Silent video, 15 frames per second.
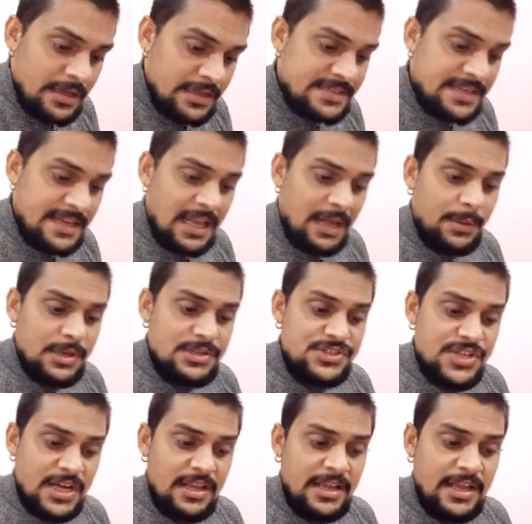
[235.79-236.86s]
इसके अलावा
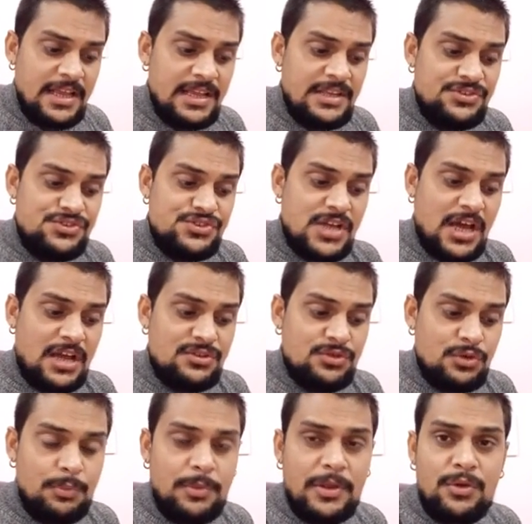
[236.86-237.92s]
जड़ है चार
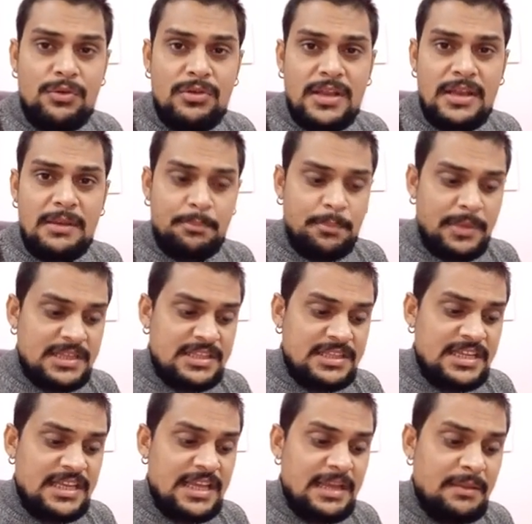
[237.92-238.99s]
सौ रुपये कुंटल
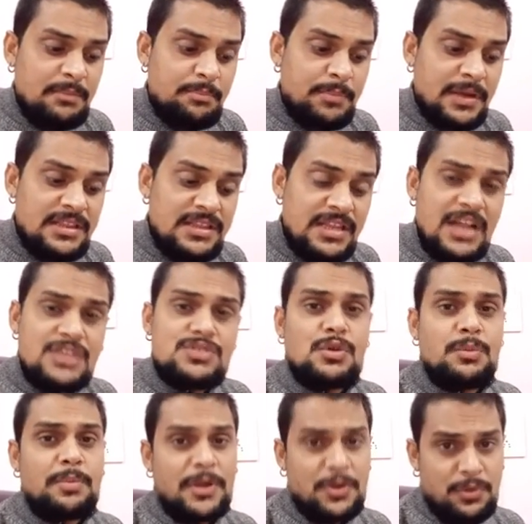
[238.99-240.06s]
पत्ती है पंद्रह सौ
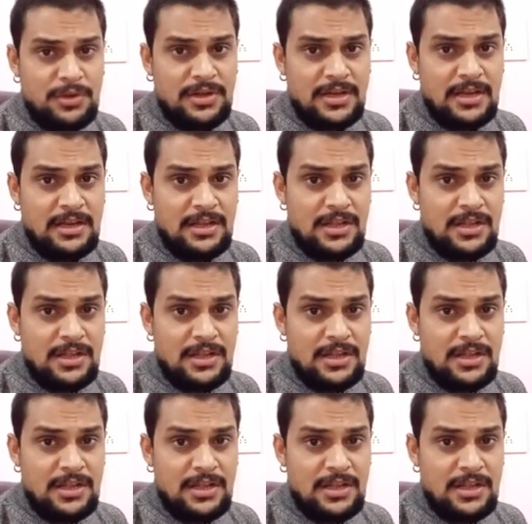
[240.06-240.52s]
रुपये कुंटल